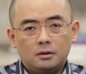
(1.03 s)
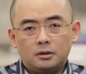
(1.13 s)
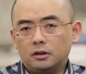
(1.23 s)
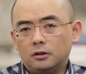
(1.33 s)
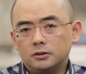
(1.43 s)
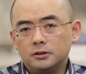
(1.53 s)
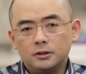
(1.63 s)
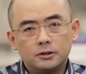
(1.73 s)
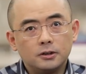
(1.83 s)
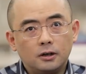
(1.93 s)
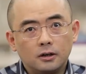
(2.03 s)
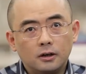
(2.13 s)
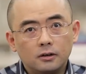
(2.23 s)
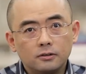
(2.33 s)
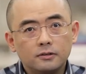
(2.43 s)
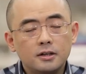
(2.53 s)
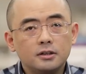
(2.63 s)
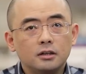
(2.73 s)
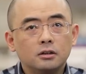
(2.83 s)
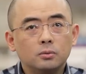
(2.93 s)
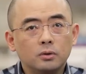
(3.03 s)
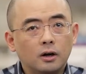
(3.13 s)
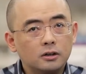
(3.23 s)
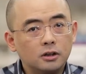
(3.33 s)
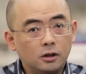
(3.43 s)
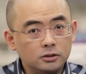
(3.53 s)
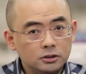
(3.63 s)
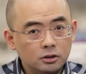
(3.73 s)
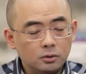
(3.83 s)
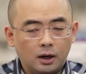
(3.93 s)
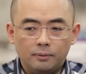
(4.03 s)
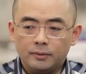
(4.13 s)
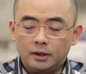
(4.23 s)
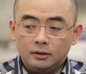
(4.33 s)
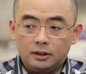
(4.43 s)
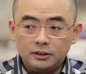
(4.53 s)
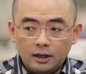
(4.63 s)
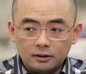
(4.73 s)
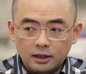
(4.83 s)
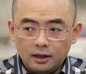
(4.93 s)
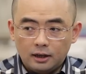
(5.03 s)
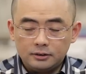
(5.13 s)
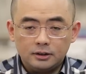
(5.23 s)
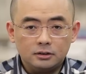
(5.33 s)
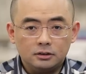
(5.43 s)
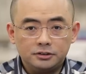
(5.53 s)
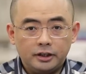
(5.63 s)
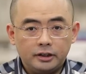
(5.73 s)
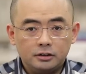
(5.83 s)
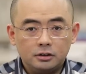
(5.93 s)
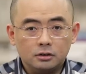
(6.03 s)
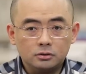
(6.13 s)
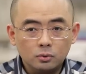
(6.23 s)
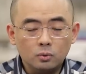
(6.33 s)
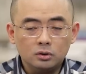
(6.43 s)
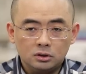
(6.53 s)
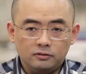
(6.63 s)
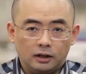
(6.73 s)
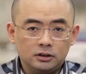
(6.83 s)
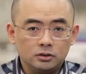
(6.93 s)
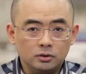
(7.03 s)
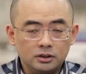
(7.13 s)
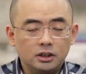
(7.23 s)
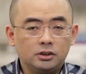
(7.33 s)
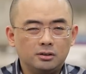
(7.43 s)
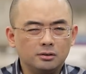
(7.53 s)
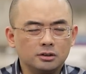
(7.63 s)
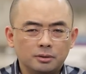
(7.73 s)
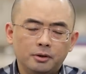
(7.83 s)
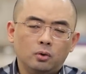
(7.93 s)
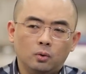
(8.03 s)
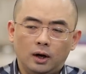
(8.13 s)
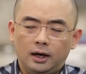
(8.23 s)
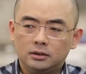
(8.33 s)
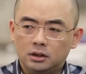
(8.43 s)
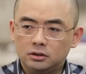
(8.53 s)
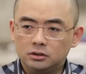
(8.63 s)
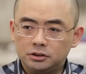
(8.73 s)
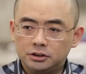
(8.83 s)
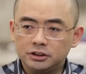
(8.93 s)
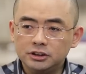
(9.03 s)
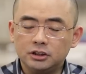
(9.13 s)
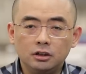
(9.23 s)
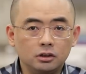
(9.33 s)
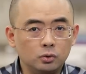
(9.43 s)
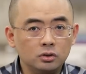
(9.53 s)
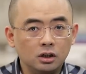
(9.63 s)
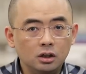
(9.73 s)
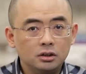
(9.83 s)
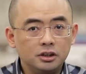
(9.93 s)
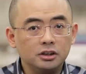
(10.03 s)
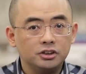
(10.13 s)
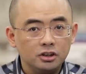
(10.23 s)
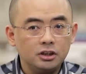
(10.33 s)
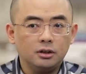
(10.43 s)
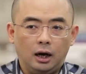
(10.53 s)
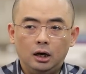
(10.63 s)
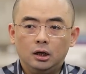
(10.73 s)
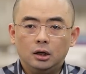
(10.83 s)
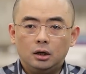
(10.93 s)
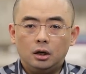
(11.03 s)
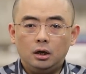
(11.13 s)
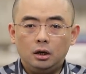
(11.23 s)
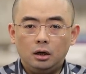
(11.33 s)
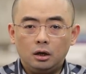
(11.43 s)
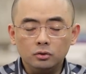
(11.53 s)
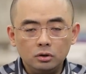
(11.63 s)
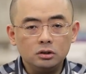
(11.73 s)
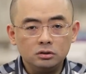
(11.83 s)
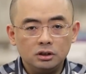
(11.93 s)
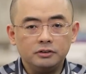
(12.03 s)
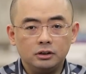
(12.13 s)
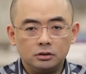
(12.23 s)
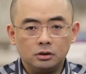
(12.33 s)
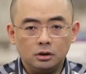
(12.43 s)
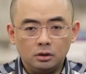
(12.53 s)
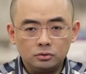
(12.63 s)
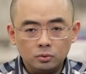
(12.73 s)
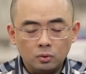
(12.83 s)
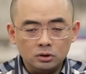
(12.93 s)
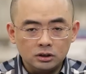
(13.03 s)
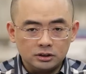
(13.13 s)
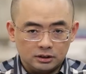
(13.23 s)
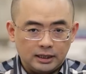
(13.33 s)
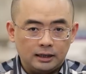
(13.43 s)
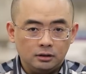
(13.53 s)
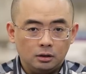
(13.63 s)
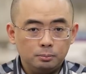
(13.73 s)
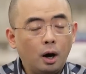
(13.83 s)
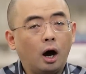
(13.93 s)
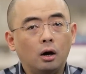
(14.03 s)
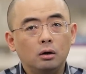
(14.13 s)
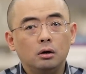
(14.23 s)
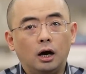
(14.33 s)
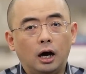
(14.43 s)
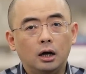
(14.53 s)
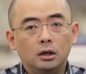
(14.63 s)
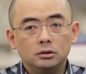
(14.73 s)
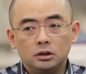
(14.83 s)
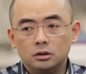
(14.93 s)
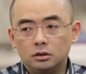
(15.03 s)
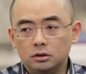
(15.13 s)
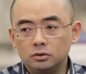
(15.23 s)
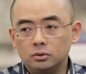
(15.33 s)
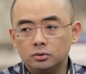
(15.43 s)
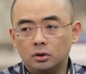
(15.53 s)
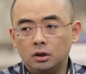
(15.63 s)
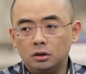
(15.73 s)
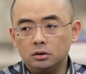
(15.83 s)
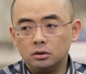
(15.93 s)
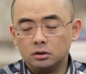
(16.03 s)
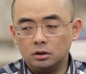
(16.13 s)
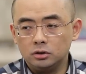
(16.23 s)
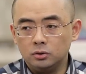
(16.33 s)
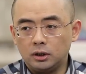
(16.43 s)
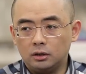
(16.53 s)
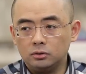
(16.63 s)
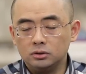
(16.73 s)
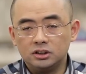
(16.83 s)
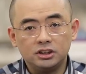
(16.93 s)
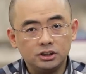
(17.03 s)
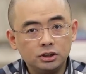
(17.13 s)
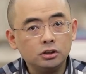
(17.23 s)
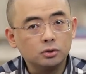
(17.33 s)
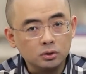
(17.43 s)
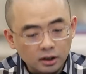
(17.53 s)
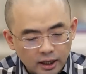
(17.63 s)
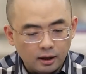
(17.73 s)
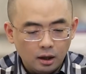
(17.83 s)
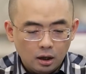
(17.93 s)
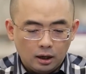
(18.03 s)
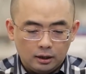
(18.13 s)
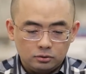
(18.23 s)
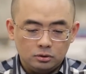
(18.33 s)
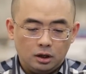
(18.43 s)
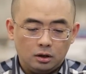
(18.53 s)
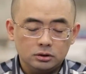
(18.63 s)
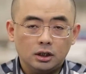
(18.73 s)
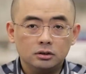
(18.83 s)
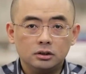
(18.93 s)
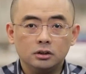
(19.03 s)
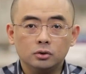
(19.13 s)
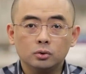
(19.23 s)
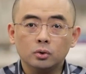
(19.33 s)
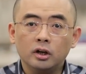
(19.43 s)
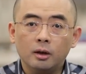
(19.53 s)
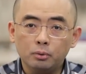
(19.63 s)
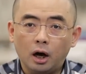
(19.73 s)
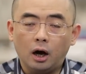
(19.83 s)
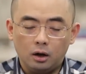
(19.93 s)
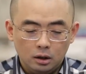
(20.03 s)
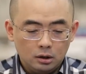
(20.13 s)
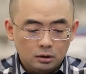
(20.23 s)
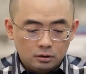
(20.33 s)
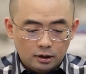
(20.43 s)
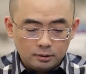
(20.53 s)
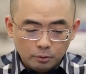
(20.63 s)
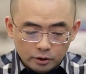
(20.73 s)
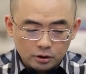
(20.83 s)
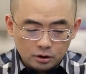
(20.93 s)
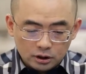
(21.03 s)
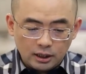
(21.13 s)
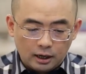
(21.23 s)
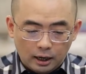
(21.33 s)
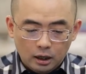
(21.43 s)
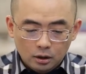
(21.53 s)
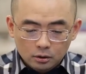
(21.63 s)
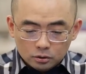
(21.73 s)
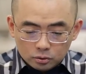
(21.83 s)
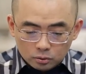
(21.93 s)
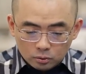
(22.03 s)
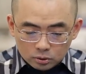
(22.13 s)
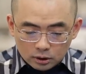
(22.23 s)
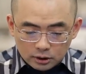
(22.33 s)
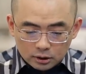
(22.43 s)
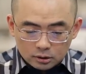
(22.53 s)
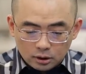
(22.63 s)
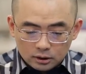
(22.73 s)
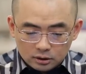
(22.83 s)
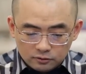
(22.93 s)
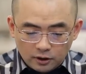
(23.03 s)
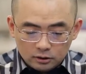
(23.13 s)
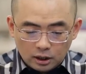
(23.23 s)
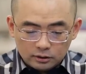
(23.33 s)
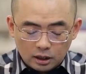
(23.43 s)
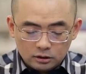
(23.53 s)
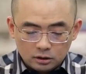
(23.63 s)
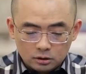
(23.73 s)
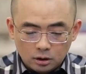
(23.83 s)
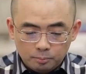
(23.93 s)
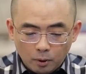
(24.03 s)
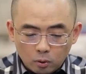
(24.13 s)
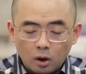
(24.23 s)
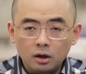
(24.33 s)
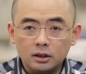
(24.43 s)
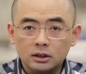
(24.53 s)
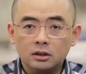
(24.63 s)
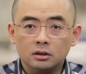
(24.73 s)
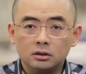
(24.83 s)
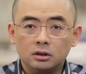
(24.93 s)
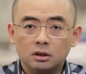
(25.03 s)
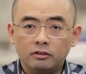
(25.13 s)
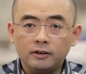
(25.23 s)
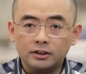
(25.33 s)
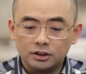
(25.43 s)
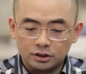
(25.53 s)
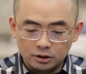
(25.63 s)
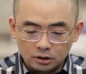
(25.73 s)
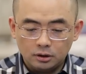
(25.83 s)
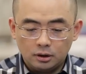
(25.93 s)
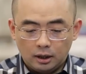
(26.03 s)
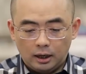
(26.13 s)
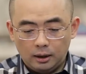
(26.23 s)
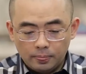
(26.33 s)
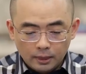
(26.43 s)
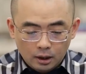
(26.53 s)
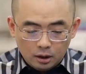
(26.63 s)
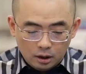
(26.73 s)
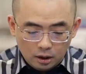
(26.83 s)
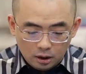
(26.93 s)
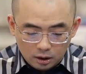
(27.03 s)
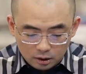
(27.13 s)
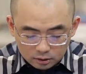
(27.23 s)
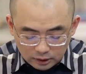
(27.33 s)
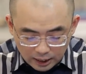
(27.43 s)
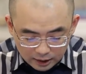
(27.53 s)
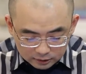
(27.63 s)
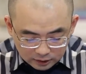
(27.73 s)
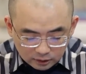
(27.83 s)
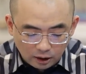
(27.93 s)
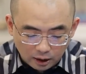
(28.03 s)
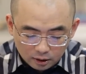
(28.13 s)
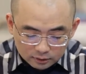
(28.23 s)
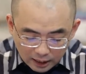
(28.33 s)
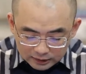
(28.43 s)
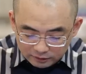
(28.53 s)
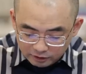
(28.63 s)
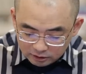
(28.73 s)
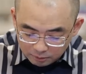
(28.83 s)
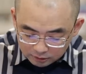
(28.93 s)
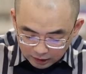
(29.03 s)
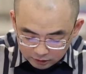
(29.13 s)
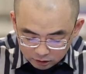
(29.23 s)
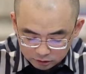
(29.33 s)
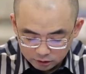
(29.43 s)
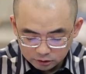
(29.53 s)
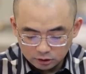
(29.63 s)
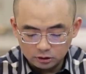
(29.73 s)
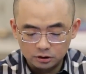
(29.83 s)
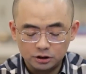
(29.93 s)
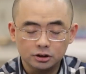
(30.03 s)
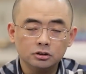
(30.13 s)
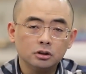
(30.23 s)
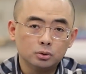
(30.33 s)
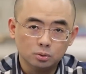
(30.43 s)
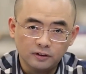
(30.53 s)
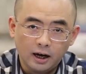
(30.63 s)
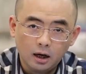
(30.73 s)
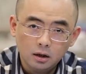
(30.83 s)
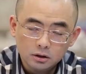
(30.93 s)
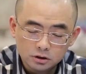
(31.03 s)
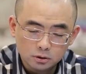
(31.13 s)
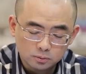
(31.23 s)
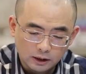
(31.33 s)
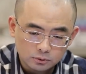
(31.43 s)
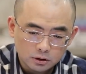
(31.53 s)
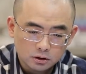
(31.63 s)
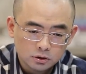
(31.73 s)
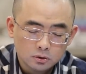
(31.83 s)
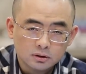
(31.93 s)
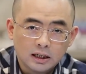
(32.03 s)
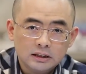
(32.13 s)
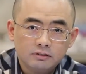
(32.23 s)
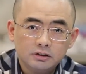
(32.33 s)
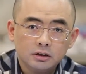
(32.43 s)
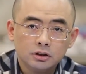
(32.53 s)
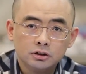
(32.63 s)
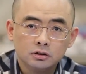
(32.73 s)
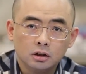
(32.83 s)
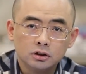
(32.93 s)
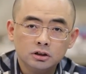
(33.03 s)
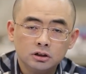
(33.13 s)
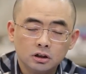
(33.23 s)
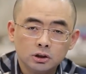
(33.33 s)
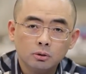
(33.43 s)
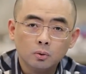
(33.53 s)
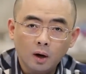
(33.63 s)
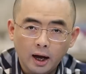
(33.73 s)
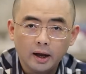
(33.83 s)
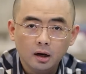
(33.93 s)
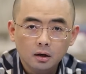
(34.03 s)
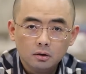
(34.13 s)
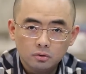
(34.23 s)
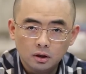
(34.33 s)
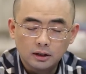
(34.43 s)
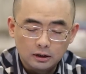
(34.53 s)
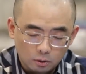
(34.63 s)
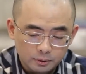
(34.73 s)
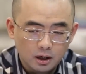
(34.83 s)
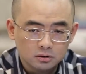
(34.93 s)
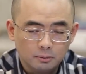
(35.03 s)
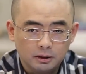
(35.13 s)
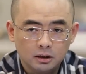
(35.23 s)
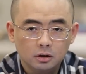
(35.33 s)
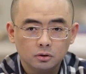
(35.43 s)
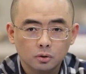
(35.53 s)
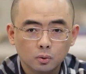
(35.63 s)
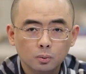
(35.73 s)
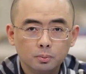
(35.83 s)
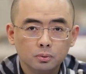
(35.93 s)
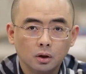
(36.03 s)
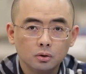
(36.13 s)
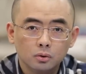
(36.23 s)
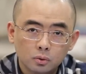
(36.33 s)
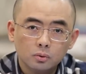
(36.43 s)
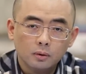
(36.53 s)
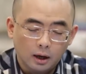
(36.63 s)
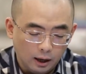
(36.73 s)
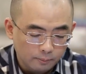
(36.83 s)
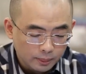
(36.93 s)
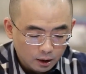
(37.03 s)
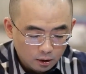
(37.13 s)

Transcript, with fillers: 大家好，今天是二零二三年的五月二十号，星期六啊。那这两天啊，这个在这个中国这个网上有一件事，闹得特别火啊，那引起了很多的这个争议啊。呃，很多人就认为呢，这个中国的这警察呢不好啊，这个可能就是说，可能有一点就是歧视同性恋啊，觉得好像是这个对同性恋不好啊。怎么回事呢？是这样啊，中共的这个警方呢，他这个曝光了一个呢这个违法事实啊，呃，他他当然了，他认为什么呢？他这是这是叫叫行政处罚。行政处罚决定之后呢，他认为这个事情呢引起的社会公害，所以呢他有必要呢把它呢就公布呢于众啊。